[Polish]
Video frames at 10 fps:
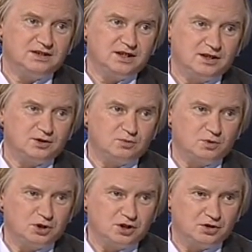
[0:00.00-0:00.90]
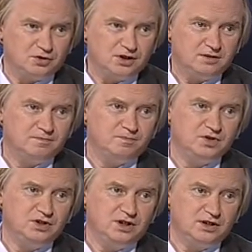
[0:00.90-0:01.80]
Zdania są podzielone.
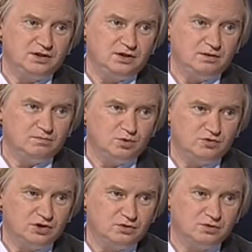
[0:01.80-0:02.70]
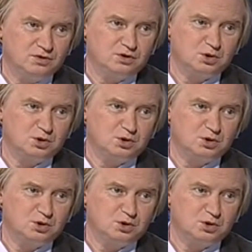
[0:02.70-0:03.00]
Jedni mówią,